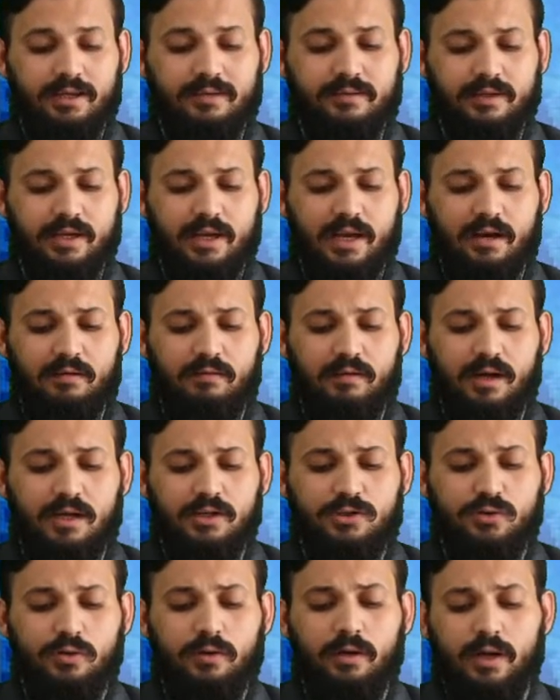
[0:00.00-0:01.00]
इसके अलावा
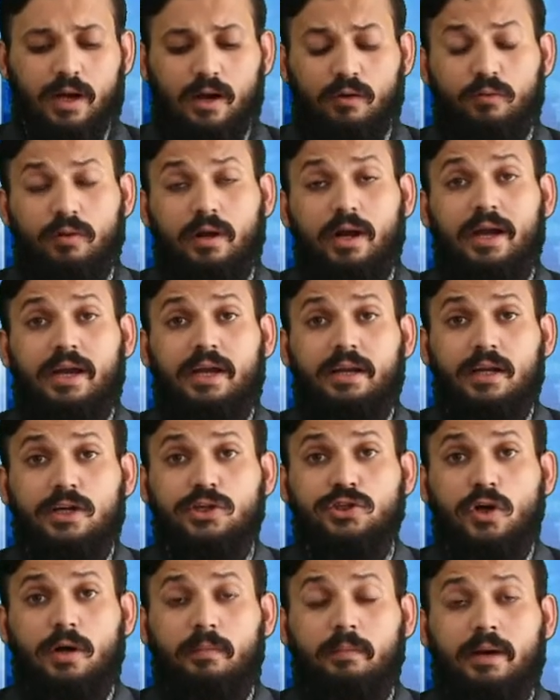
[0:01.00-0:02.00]
जो ग्राउंड का इनर
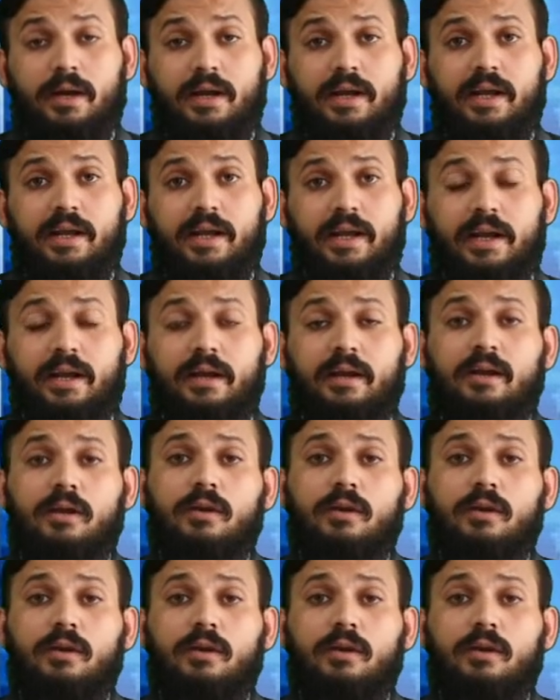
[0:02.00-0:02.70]
शॉप का रेट है